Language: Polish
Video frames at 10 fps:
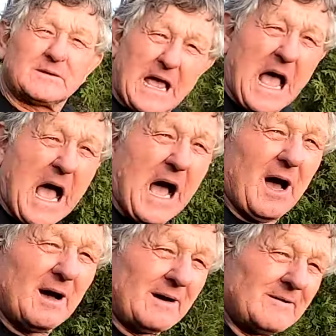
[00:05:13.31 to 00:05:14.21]
Tak.
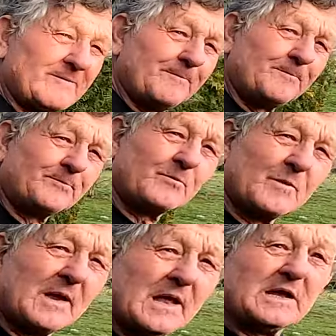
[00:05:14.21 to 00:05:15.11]
To byli
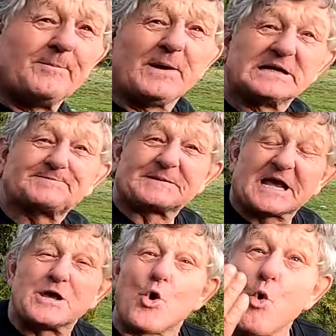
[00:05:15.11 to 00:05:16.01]
specjaliści. I byli
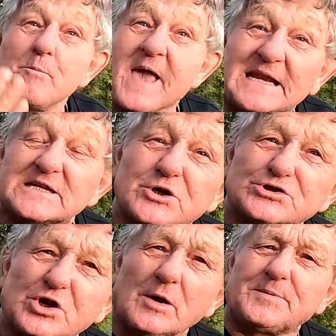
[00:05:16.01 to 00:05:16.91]
specjaliści. I umieli
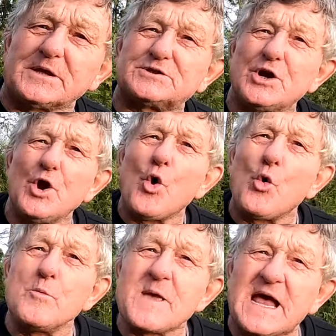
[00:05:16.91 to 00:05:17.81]
to zrobić.
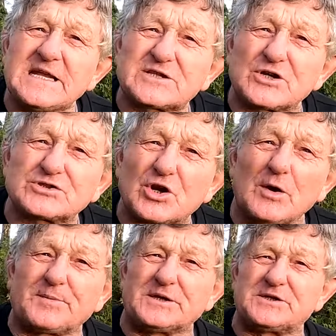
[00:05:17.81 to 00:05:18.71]
Umieli to
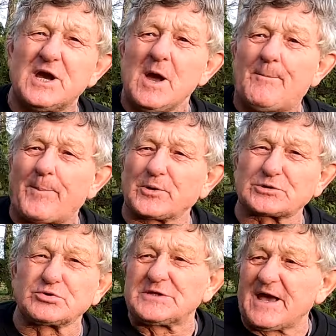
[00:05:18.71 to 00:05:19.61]
zrobić. Umieli, po
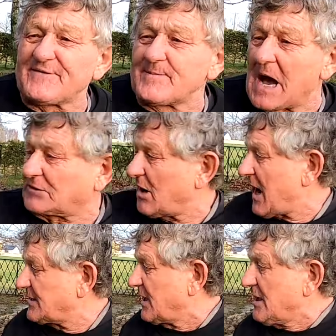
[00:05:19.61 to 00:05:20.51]
prostu umieli. nie wiem jak to,
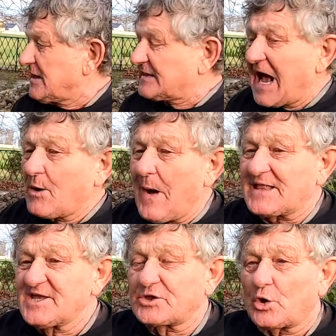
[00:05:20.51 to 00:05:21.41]
ale tak
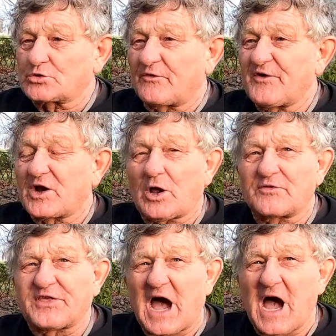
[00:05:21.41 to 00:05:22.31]
ładnie to, to
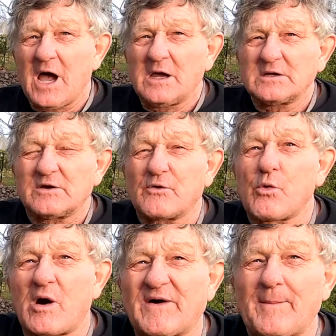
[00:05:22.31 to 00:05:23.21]
wygląda,
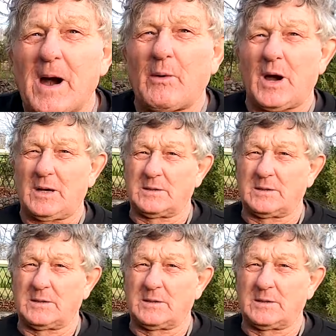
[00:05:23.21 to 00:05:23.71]
głowa mała.